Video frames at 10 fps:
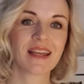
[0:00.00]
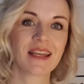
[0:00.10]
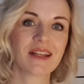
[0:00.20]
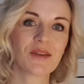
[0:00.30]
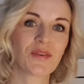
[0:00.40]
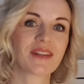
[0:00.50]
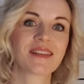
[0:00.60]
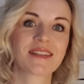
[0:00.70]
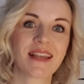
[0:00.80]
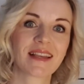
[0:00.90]
In
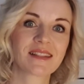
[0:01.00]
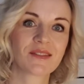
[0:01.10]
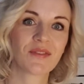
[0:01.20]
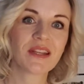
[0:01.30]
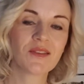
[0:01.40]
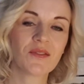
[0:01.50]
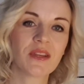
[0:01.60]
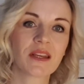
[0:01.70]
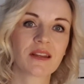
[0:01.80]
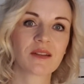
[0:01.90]
Epheser 6 finden
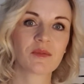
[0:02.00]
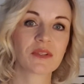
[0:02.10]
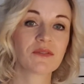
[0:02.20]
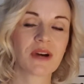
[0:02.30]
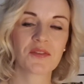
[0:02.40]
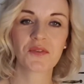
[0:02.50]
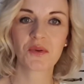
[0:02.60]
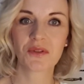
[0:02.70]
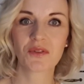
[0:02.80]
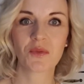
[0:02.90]
wir die
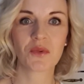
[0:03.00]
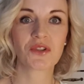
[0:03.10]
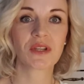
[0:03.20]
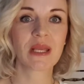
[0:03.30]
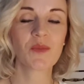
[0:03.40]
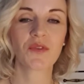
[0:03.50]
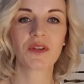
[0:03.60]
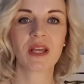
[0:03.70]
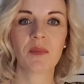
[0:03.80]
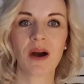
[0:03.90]
Waffenrüstung beschrieben,
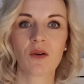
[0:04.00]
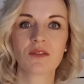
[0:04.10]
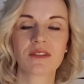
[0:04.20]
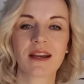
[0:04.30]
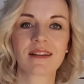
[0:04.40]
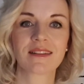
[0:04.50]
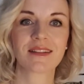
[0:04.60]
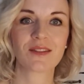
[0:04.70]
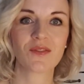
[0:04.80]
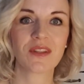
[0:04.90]
von der Paulus
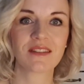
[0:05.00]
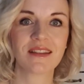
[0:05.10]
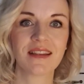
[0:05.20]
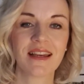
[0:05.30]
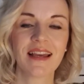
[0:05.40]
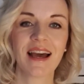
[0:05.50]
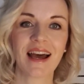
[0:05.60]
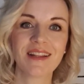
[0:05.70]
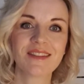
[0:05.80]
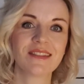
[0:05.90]
sagt, dass wir sie
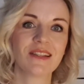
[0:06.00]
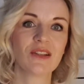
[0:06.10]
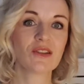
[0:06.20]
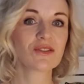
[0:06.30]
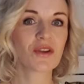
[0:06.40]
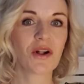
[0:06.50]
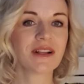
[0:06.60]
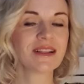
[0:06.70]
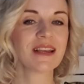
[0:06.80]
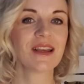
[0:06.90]
anziehen
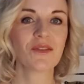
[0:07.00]
sollen.